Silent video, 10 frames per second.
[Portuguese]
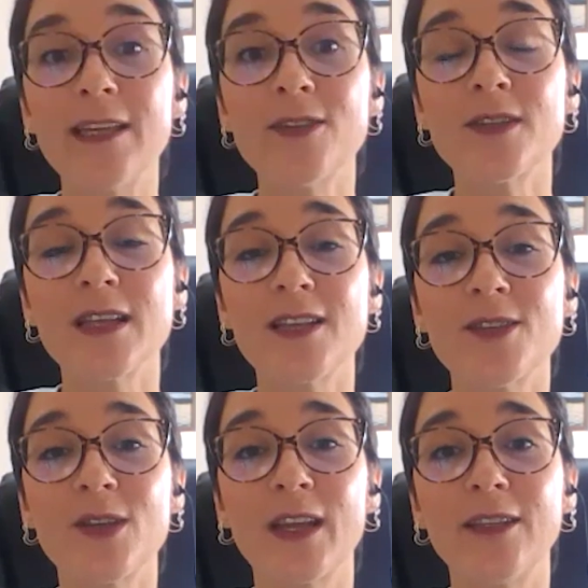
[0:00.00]
isso,
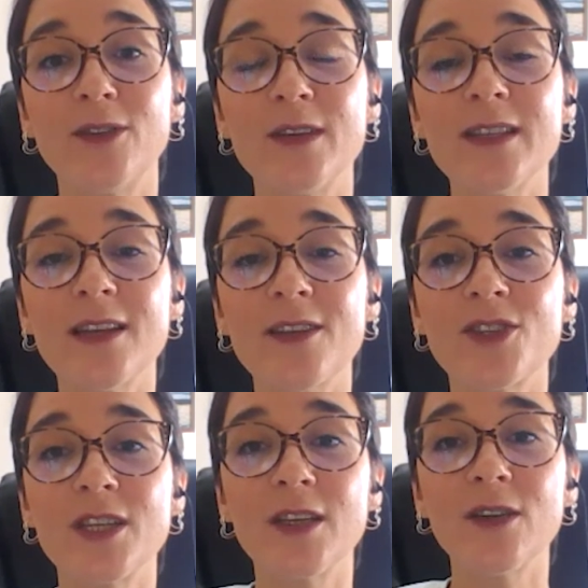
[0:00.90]
selecionei dois
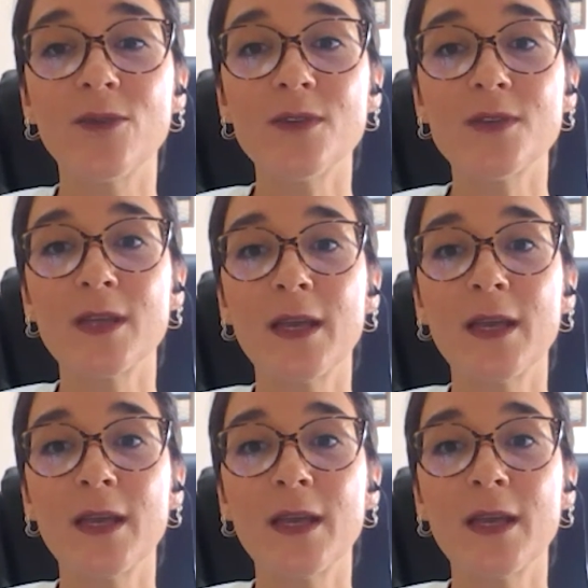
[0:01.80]
artigos